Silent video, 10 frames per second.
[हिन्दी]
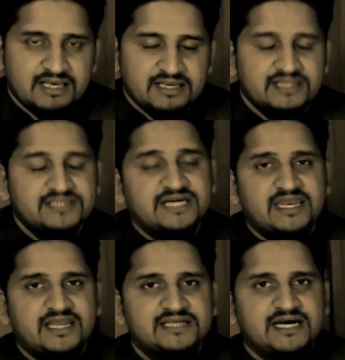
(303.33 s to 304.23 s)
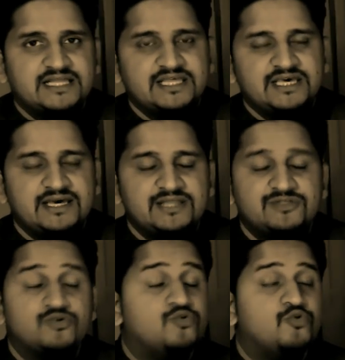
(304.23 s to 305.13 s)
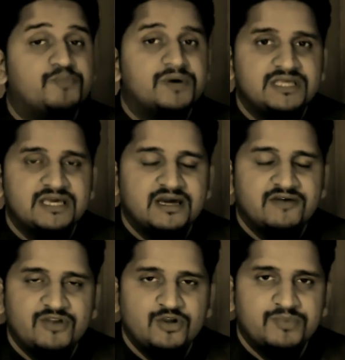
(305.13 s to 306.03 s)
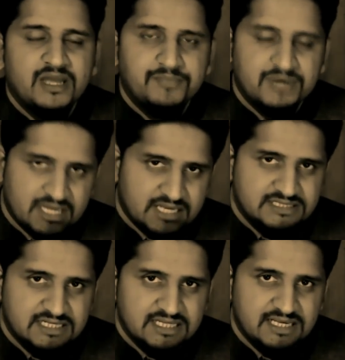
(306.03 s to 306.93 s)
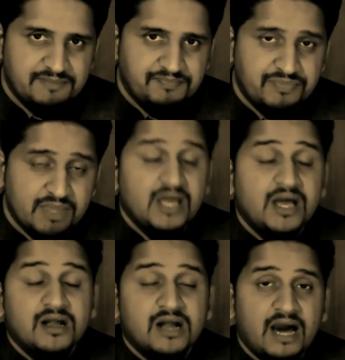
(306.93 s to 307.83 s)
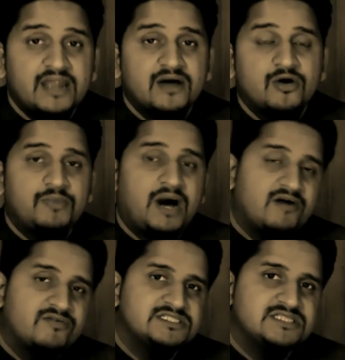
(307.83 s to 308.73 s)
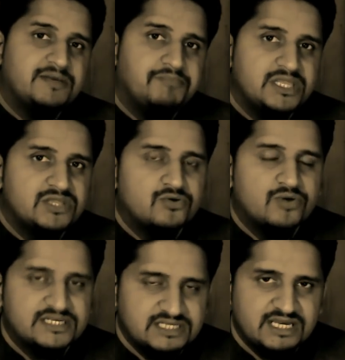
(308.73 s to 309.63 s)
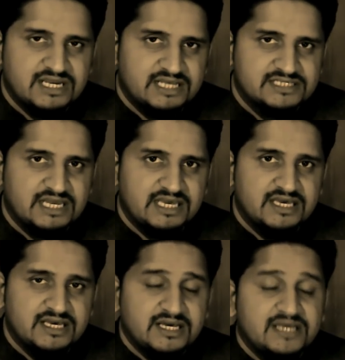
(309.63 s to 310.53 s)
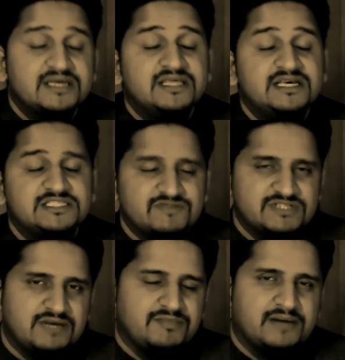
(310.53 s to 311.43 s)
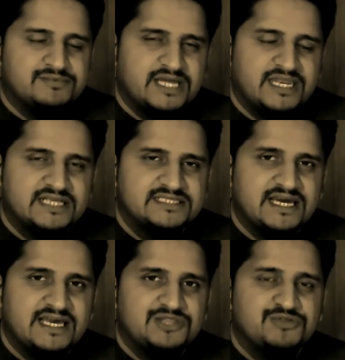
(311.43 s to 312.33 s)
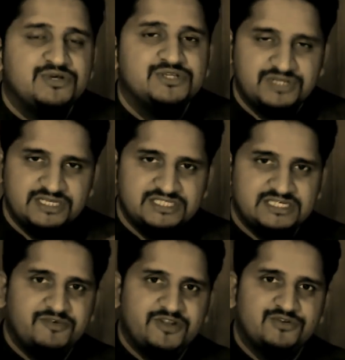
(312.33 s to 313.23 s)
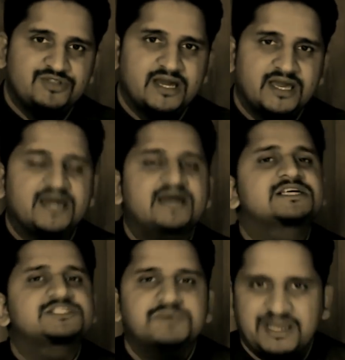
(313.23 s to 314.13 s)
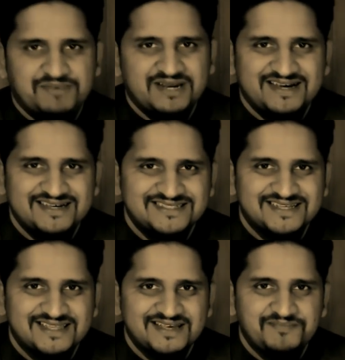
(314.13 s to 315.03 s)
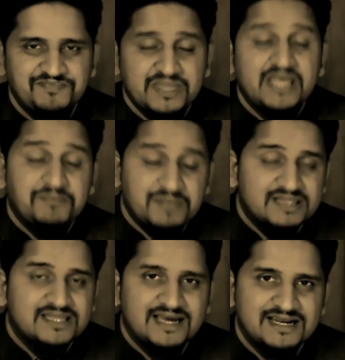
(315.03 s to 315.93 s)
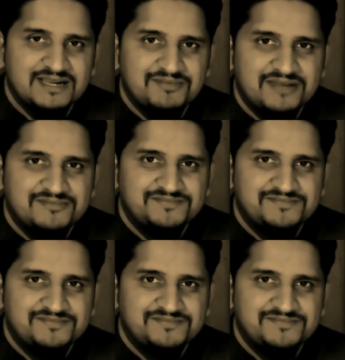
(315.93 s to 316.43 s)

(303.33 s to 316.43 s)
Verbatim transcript: यदि जानना चाहते हैं तो ऊपर दिए गए वीडियो पर आप क्लिक कर सकते हैं कारक और भाव के संबंध को कैसे देखना चाहिए यदि इस विषय में आप जानना चाहें तो ये जो नीचे वीडियो दिया गया है इस पर आप क्लिक कर सकते हैं मिलते हैं अगली बार